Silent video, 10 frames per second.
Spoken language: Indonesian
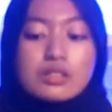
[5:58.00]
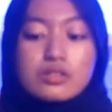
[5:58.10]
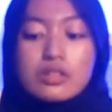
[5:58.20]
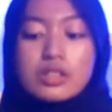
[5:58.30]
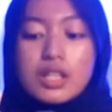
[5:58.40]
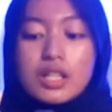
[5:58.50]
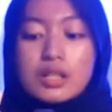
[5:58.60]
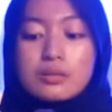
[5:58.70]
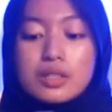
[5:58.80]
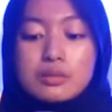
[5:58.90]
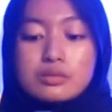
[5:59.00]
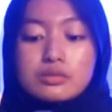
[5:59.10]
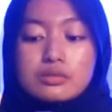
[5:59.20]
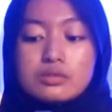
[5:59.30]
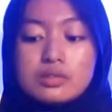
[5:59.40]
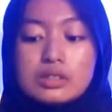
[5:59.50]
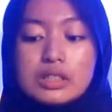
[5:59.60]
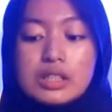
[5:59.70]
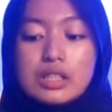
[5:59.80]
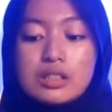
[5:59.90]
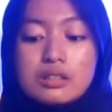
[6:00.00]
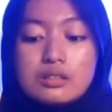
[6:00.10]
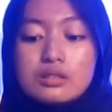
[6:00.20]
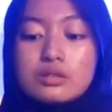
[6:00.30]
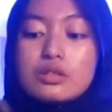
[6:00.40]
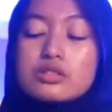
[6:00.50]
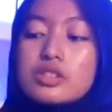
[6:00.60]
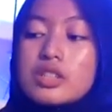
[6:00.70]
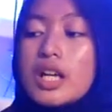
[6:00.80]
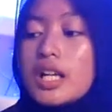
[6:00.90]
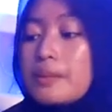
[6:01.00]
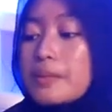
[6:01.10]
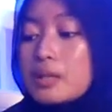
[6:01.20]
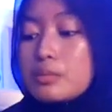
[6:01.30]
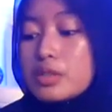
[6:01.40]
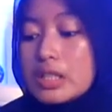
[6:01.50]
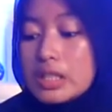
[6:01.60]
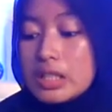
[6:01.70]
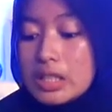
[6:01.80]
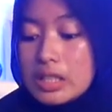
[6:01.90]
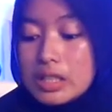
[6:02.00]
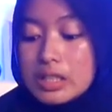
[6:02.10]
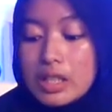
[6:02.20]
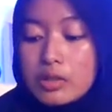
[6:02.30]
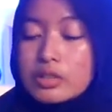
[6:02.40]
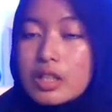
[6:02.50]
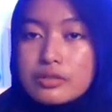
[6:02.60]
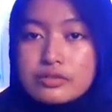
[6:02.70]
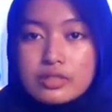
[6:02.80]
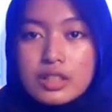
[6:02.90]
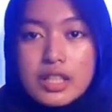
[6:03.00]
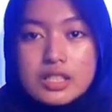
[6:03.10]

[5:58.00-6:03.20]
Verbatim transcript: Sony A6000 untuk Sony A6000 ini dia udah full